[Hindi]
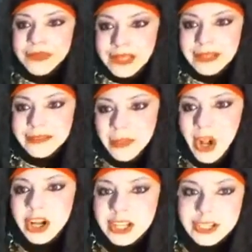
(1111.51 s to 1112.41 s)
ब्लॉक
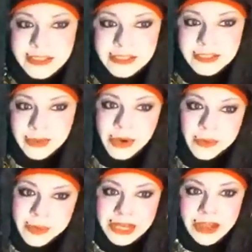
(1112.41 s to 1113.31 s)
कर देती हूँ और फिर
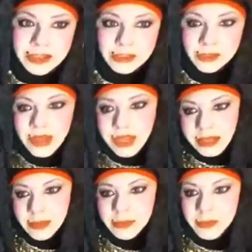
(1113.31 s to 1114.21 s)
आती हूँ ताकि फिर
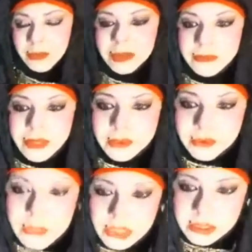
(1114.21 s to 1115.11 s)
प्रॉब्लम ना हो
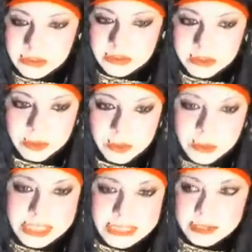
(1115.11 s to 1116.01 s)
तो इसी
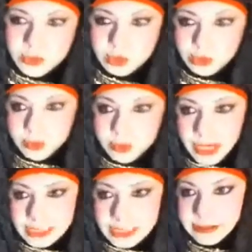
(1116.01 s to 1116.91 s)
को दोबारा से
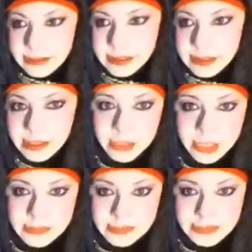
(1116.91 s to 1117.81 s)
कंटिन्यू करते हैं